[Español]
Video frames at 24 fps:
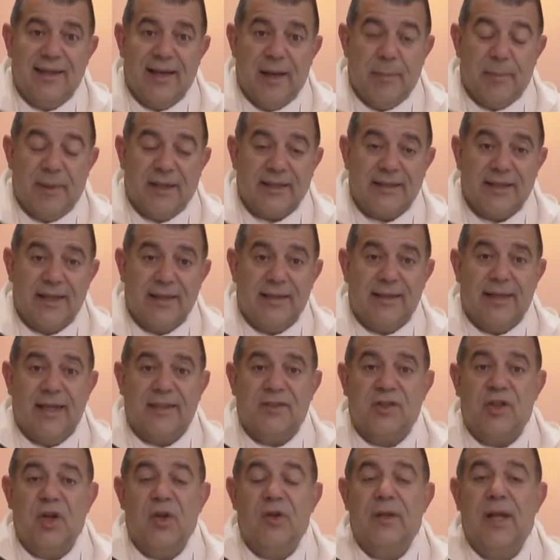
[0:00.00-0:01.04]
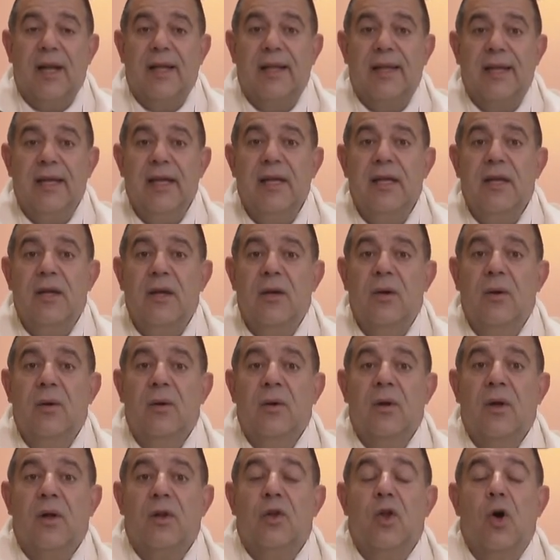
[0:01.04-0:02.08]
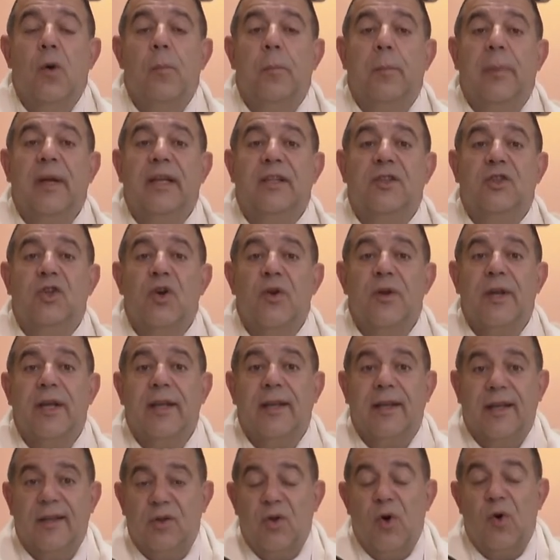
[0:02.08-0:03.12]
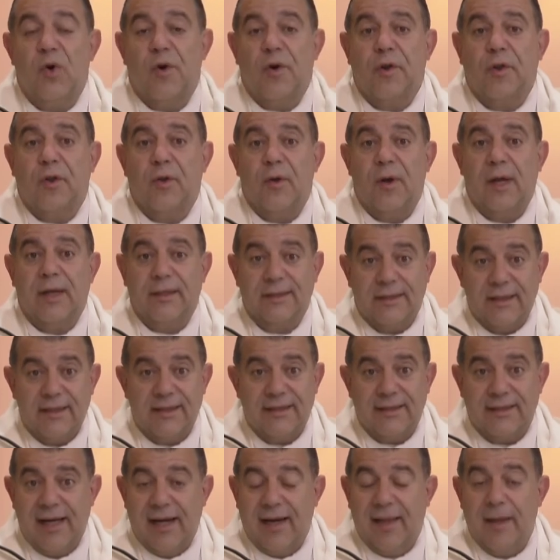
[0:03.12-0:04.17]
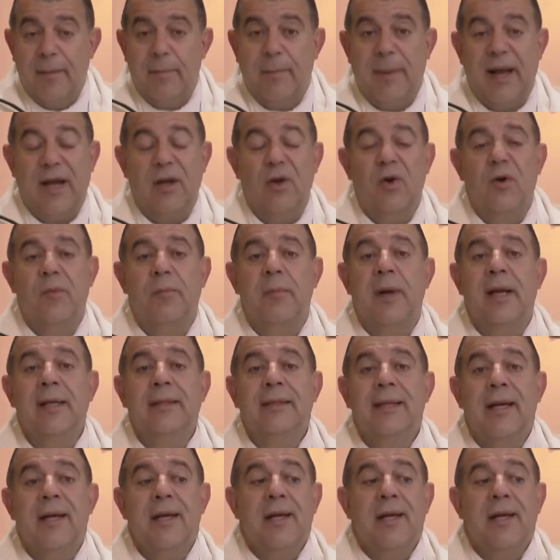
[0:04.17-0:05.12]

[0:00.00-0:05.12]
la presentación del niño dos pichones de tórtolas, es decir, de paloma,